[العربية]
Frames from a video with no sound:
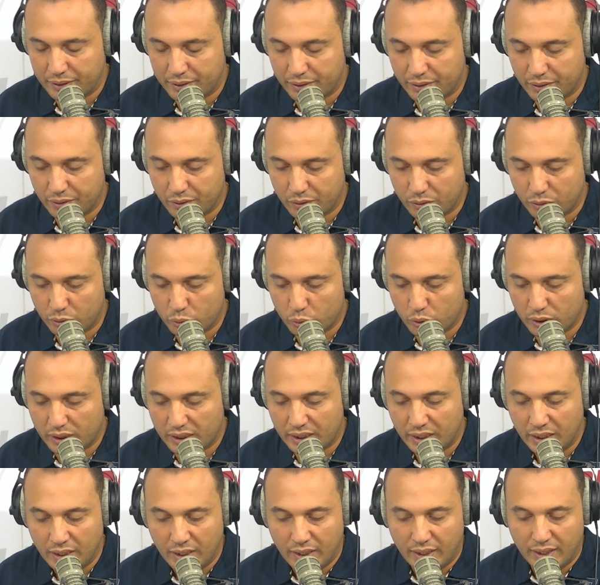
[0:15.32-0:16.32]
غدوة
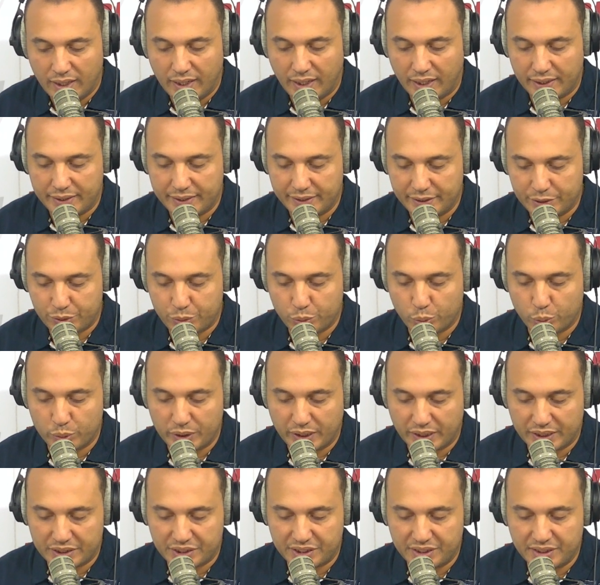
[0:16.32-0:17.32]
ل 11
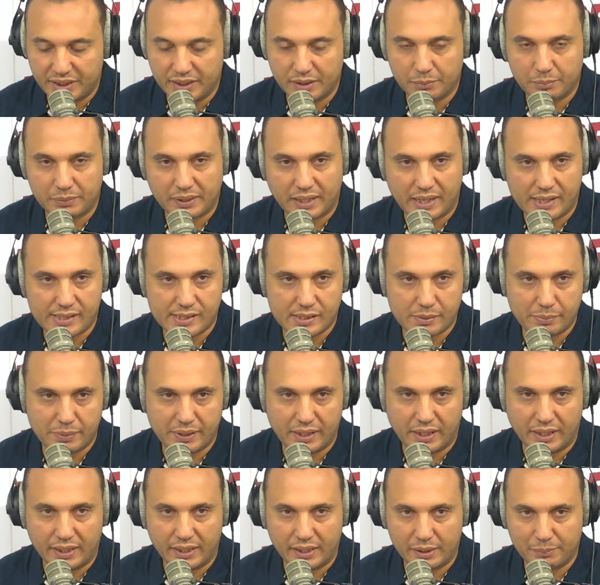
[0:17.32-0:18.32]
ودرجين متاع
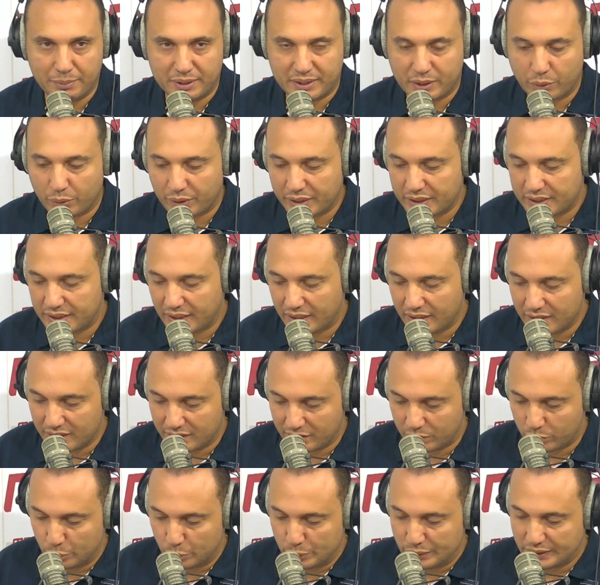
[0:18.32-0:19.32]
الصباح يعني بالتوقيت
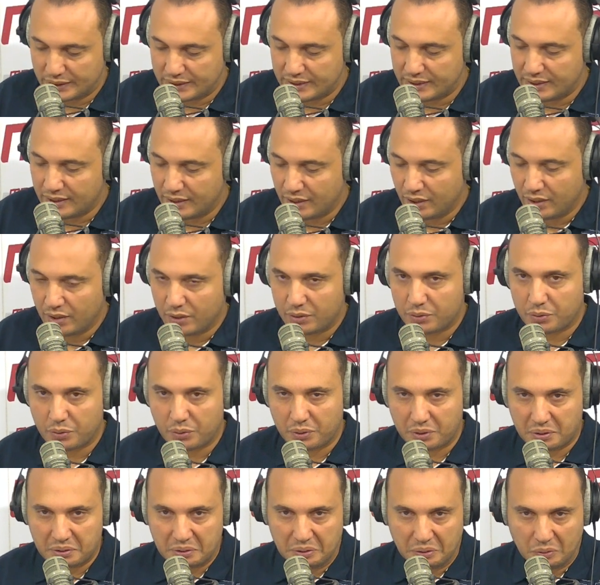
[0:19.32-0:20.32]
التونسي
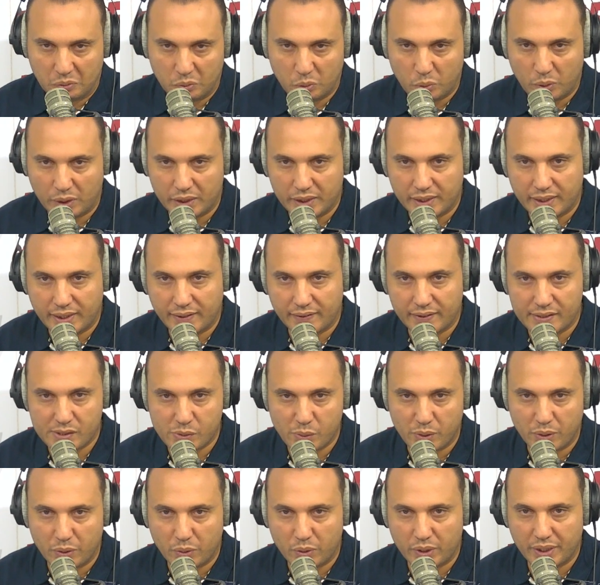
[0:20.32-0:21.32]
دونك نقولوا احنا ثلاثة
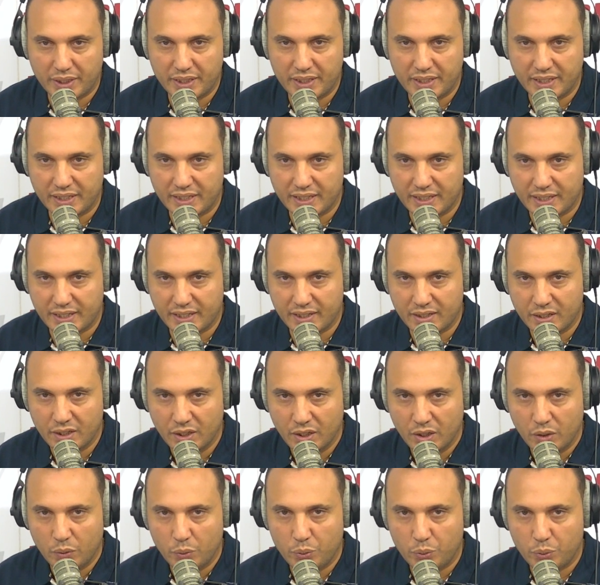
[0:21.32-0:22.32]
سوايع آخرين هكاك
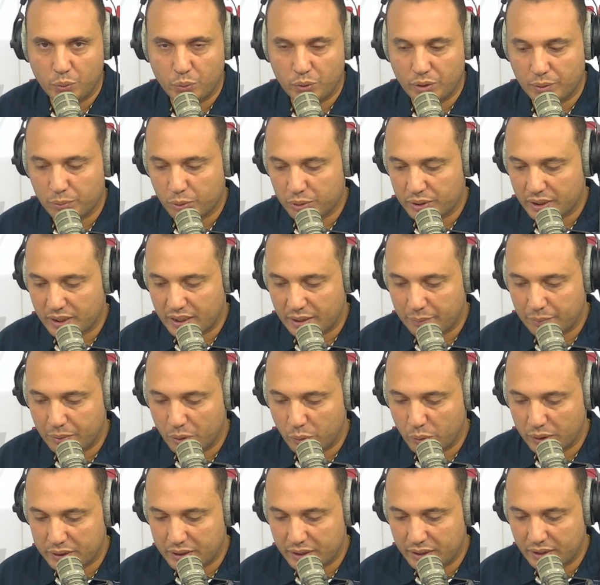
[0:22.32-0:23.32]
ويكون المنتخب
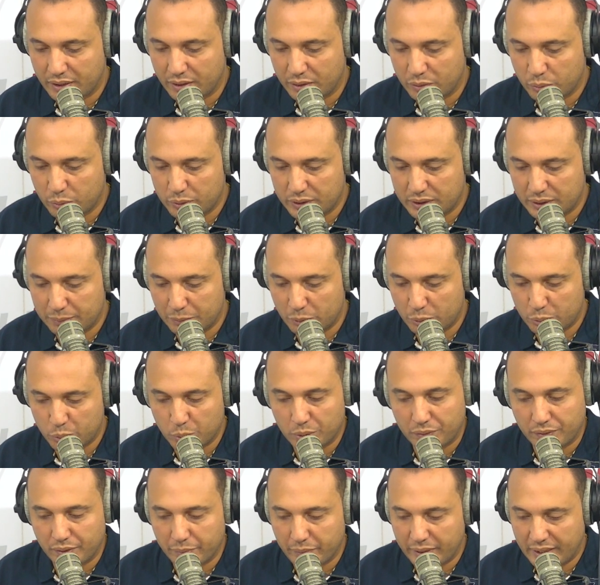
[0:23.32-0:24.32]
الوطني التونسي موجود
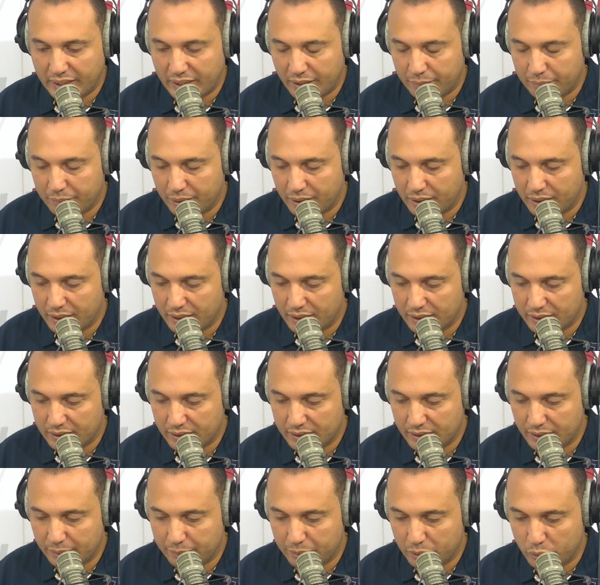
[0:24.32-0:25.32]
في ملعب
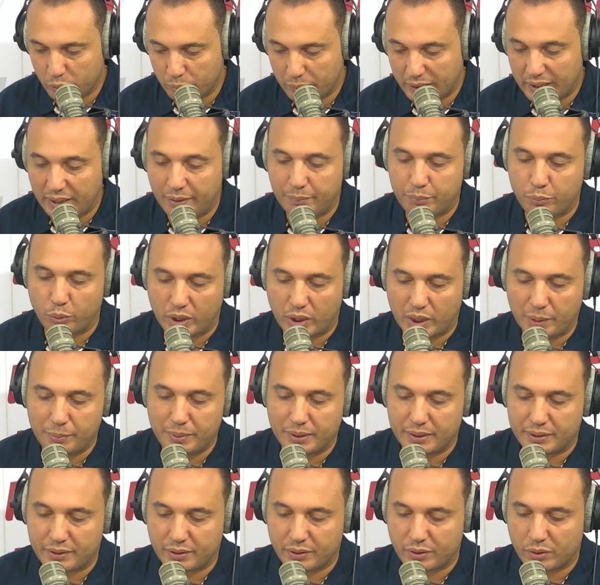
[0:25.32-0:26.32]
التدريبات وملعب مقابلة
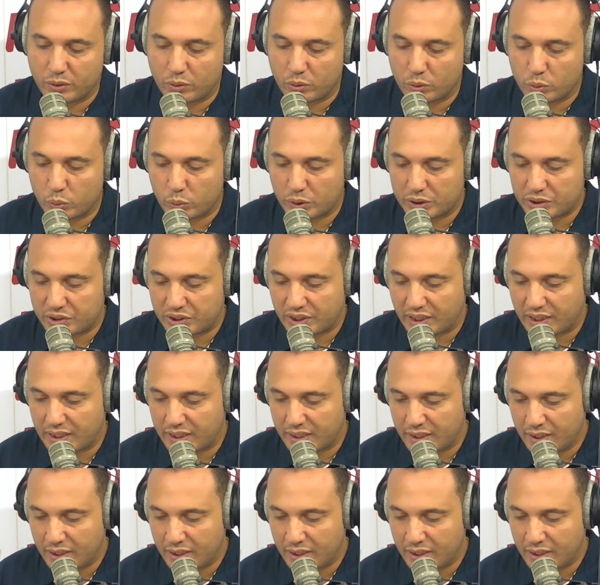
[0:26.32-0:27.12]
غدوة إن شاء الله